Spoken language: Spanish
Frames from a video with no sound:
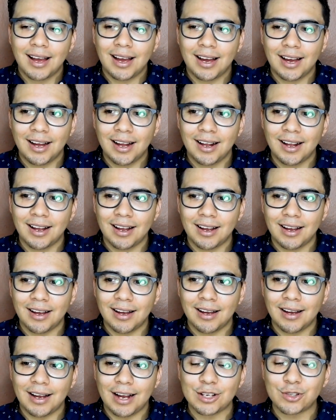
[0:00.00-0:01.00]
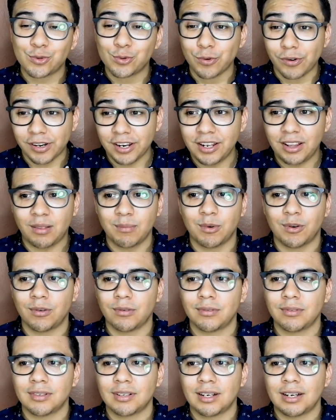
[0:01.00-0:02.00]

a, su ritmo,